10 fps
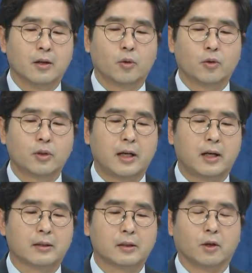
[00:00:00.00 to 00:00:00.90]

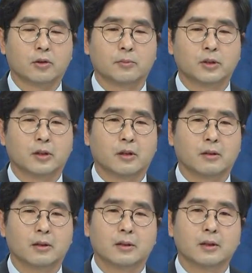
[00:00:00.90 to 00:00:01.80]
코로나를
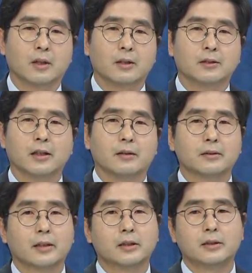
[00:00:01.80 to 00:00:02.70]
겪으면서 이제
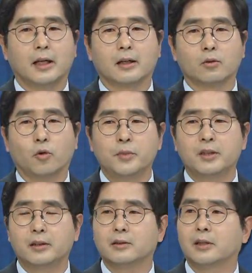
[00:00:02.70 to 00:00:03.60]
사실은 약간 고민을
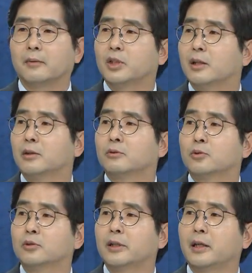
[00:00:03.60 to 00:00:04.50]
했던
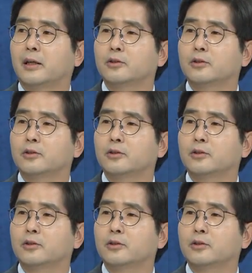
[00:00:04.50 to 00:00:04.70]
사람들이라고도 생각할 네.